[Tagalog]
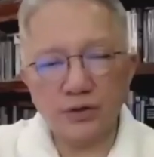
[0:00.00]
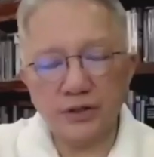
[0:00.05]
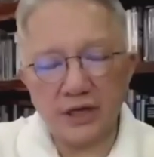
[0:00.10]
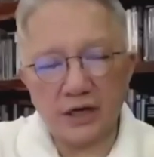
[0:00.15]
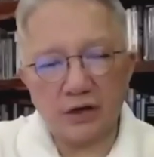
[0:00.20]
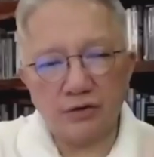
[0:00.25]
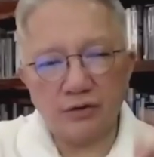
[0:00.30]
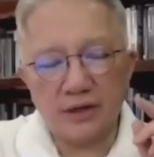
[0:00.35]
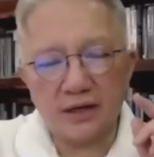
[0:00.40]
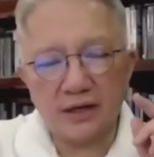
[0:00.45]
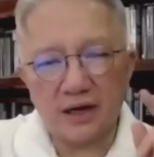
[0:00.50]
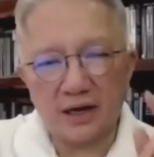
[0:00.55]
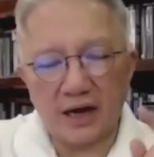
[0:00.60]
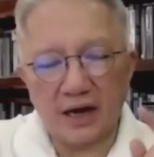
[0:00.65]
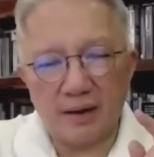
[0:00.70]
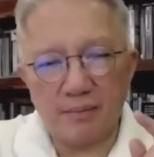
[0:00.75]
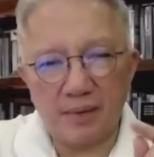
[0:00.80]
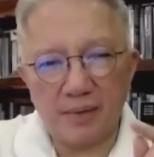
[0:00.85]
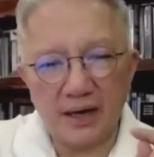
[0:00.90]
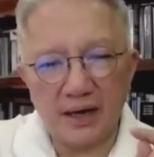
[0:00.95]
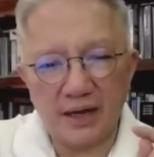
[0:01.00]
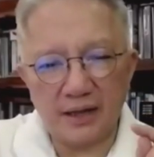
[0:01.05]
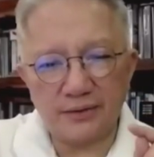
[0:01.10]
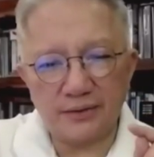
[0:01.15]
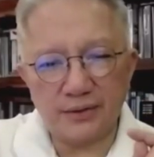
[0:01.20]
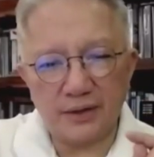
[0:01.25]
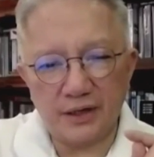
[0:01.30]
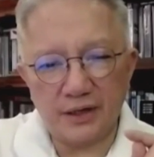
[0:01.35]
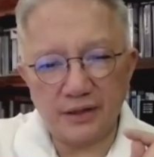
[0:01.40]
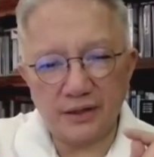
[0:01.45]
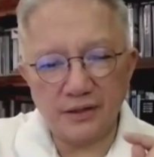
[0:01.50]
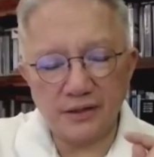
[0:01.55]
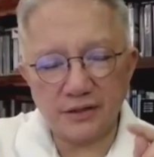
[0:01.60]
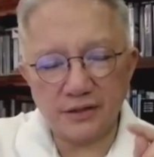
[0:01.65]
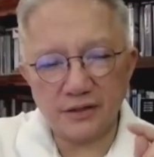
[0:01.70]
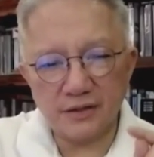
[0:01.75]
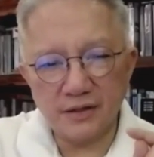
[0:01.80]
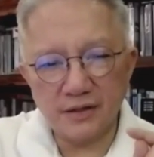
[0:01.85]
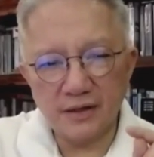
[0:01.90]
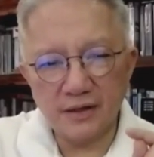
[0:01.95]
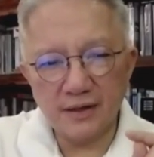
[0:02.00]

hindi ako nagkakamali, Trins,